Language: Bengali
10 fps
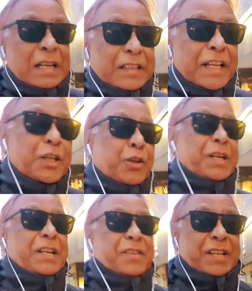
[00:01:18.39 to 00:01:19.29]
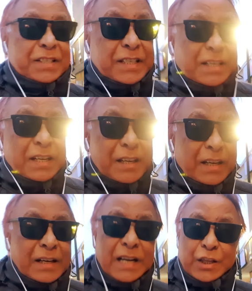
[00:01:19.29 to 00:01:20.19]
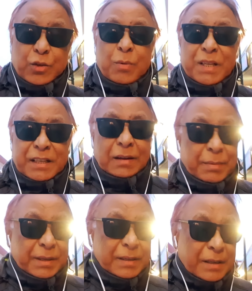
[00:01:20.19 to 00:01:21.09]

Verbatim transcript: তিনজন ইন্টারেস্টেড রাজকুমার চালাবে